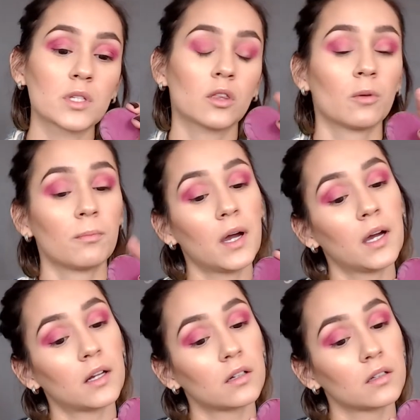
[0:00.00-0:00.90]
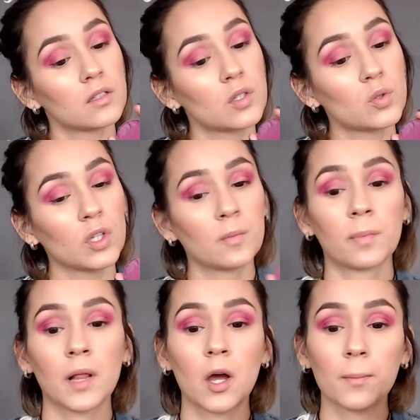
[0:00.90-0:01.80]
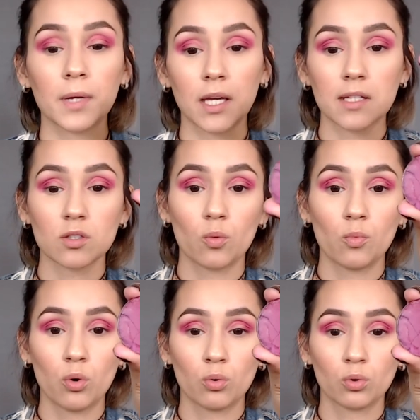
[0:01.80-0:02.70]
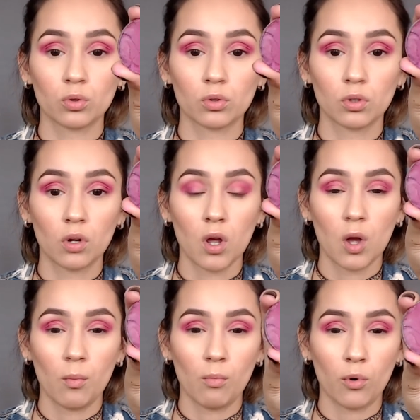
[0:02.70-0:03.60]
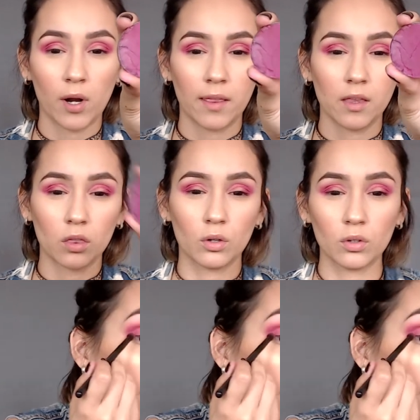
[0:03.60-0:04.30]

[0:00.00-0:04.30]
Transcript: a tomar Sweet Plum, que es como un moradito